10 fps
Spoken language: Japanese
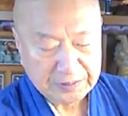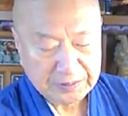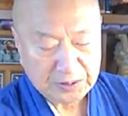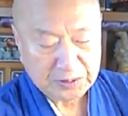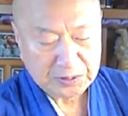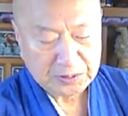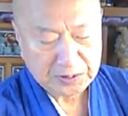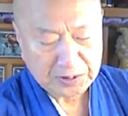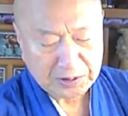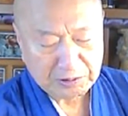で、
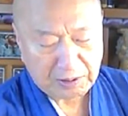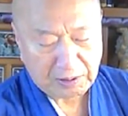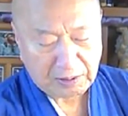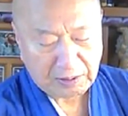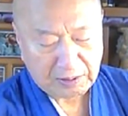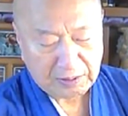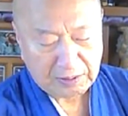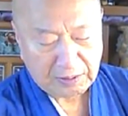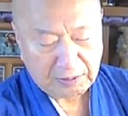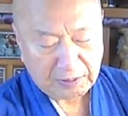次は、
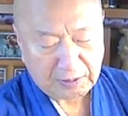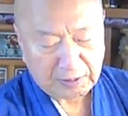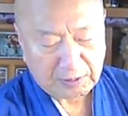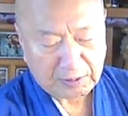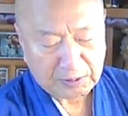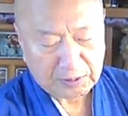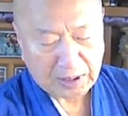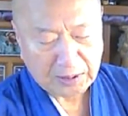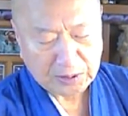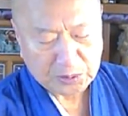ああ、
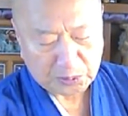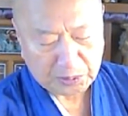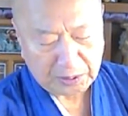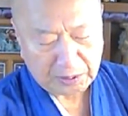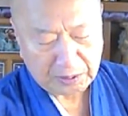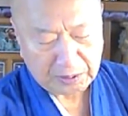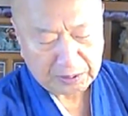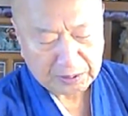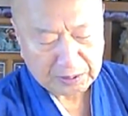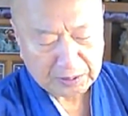何でしょうね。
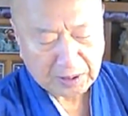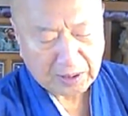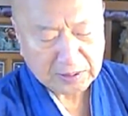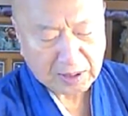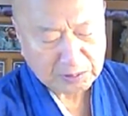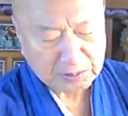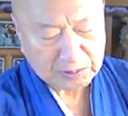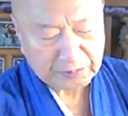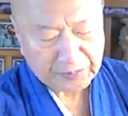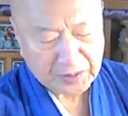第3句。
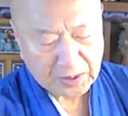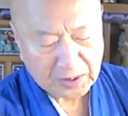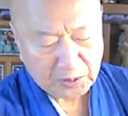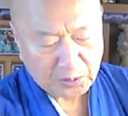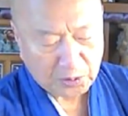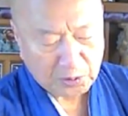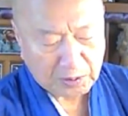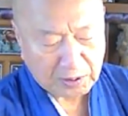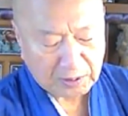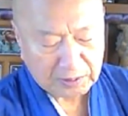これ
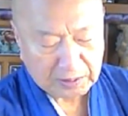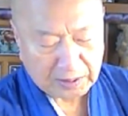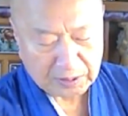は、